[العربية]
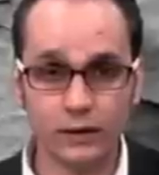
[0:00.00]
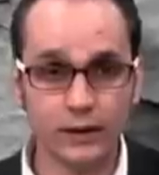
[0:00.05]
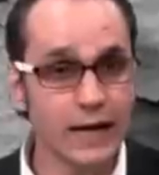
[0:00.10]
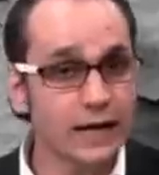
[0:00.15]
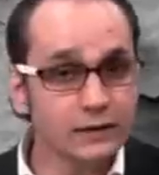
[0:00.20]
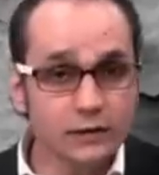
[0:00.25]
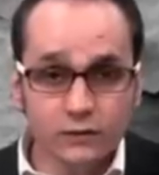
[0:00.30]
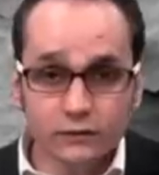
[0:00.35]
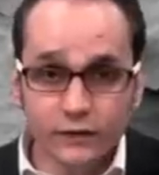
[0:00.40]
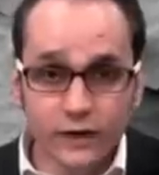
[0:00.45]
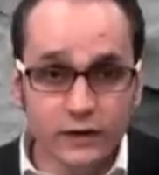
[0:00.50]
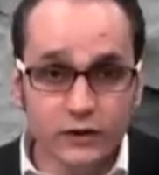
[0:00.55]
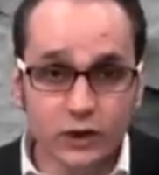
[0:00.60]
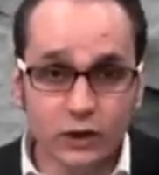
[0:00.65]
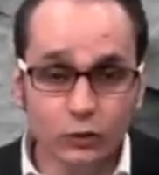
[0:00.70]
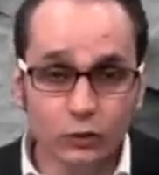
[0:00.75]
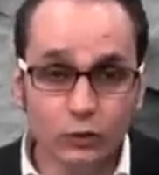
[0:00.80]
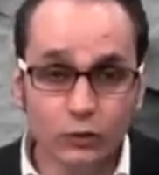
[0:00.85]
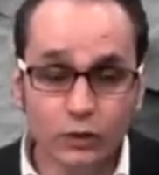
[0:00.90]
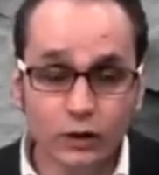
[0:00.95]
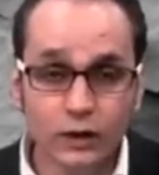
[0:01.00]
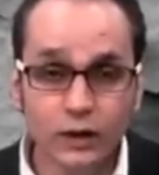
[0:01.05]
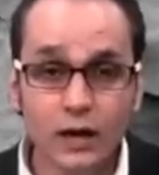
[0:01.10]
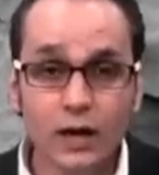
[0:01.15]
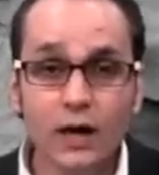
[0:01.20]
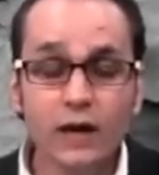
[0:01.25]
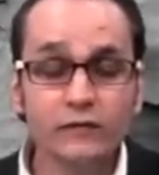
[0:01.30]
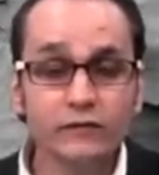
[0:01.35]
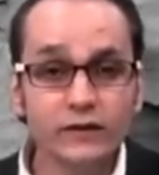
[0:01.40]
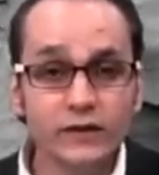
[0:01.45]
لا تتفاجئوا
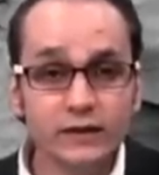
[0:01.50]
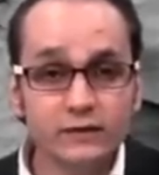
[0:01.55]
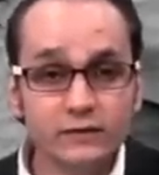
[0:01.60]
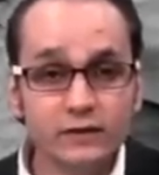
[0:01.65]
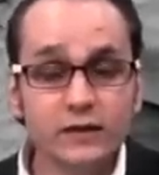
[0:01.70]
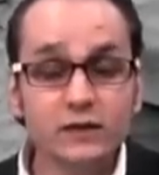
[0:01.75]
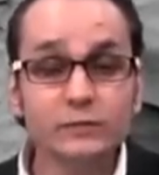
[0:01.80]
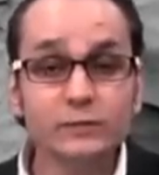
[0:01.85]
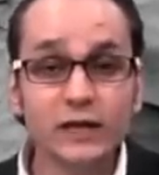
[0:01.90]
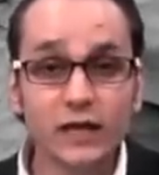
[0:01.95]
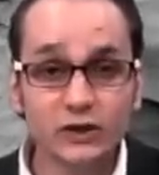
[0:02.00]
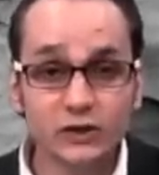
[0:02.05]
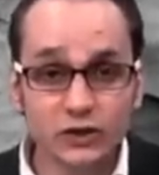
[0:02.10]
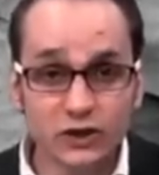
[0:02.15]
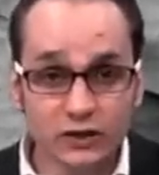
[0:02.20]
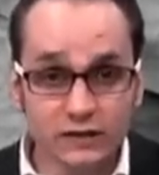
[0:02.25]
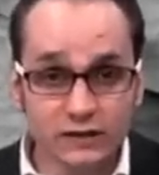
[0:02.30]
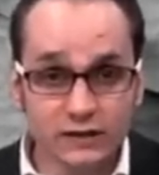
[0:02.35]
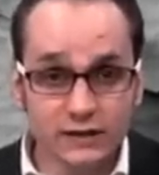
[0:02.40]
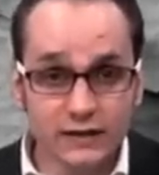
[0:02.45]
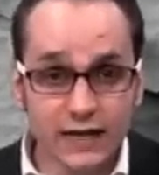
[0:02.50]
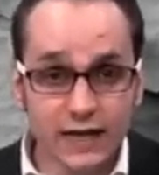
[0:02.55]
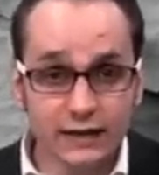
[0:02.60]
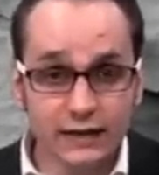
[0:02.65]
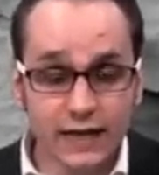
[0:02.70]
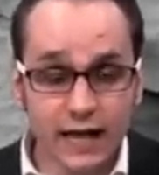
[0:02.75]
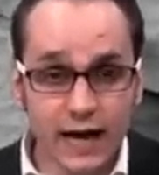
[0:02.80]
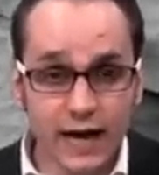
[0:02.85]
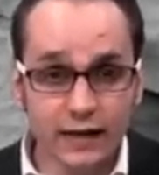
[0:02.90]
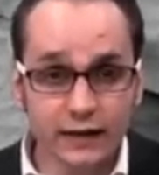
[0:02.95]
في كثير من هالشخصيات
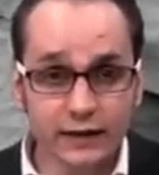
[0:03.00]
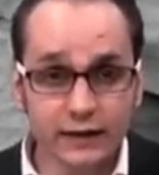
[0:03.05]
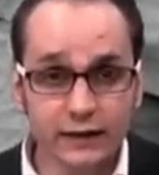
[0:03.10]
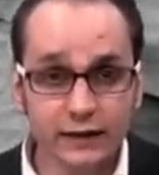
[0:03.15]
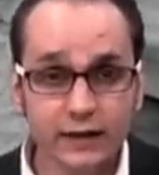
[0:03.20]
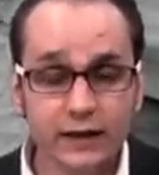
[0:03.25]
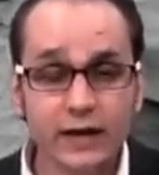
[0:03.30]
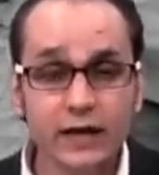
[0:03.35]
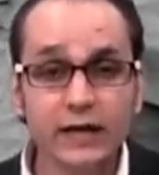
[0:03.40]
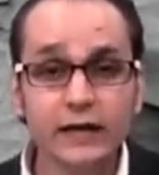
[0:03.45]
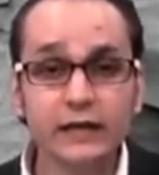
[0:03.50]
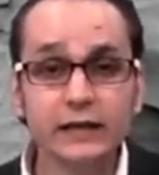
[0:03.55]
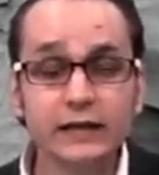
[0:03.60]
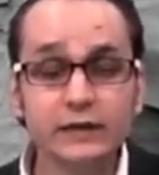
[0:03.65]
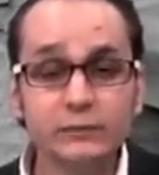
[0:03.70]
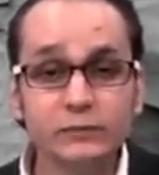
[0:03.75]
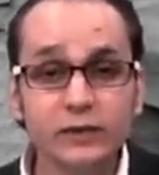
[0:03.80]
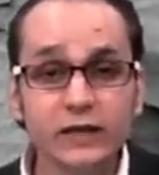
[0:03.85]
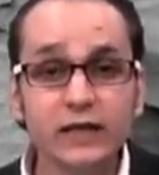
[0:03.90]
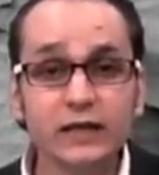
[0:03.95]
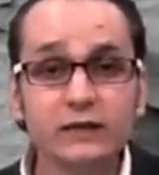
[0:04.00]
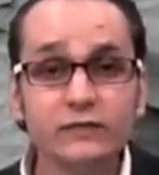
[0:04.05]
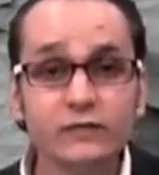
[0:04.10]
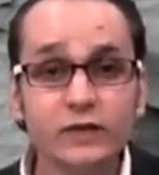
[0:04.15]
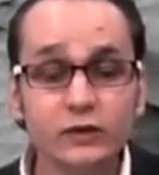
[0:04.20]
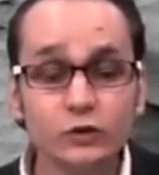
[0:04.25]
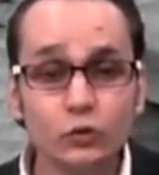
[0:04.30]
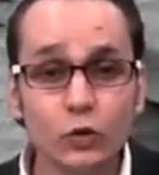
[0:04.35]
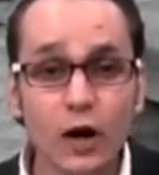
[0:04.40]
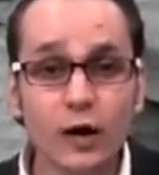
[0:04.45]
العاقلة اللي بتعرف
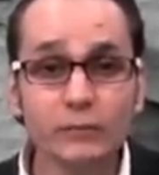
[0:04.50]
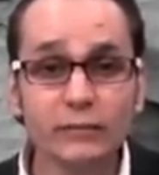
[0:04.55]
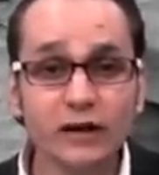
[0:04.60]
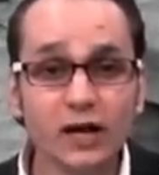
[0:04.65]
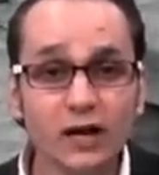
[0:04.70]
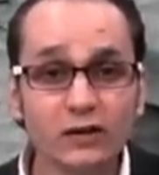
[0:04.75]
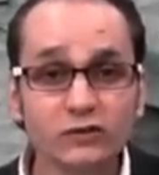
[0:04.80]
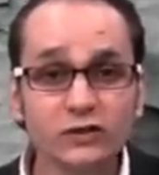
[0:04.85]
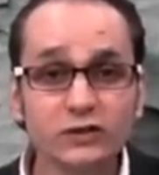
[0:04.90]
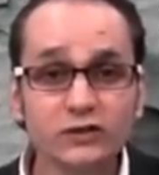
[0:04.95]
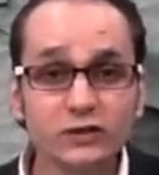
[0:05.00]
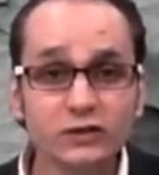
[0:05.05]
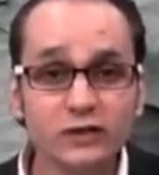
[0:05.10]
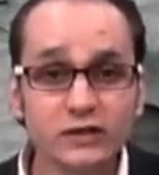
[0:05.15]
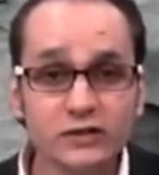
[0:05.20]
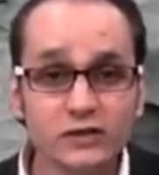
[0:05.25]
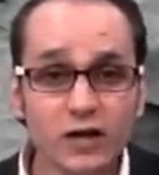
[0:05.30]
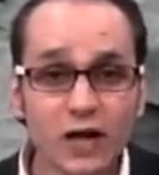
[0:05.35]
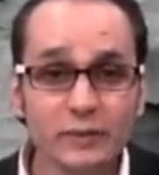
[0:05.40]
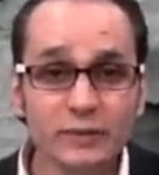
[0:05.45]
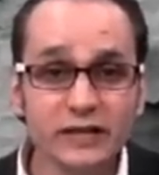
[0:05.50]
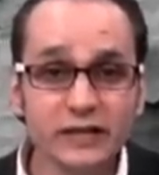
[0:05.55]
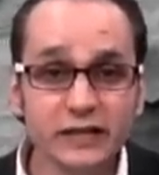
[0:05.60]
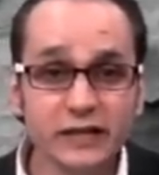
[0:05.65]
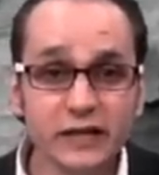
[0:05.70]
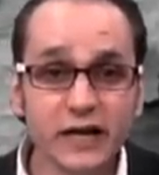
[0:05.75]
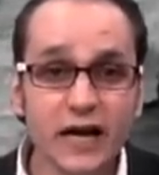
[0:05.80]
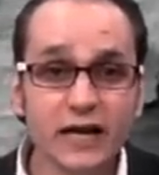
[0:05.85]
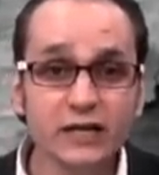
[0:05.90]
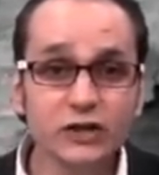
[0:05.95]
لشو عم يخطط النظام
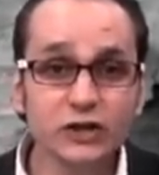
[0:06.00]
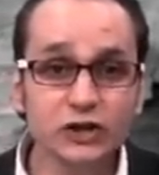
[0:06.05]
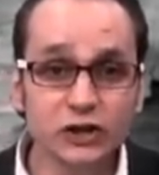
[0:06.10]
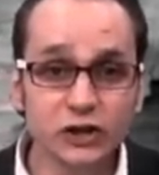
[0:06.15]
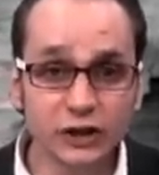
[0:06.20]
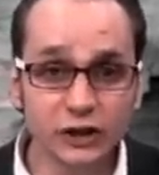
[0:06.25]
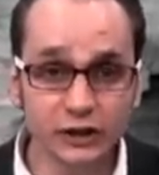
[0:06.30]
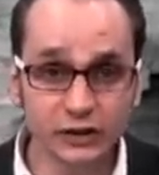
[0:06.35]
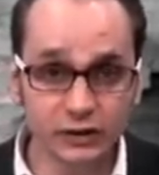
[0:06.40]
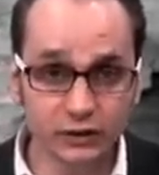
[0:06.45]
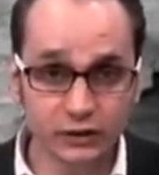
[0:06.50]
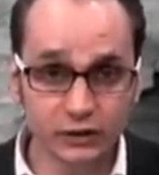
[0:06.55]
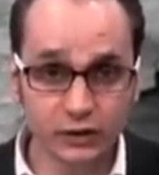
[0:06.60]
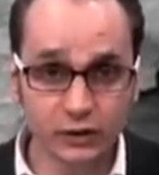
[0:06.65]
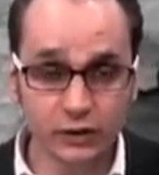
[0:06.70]
الإيراني الشيعي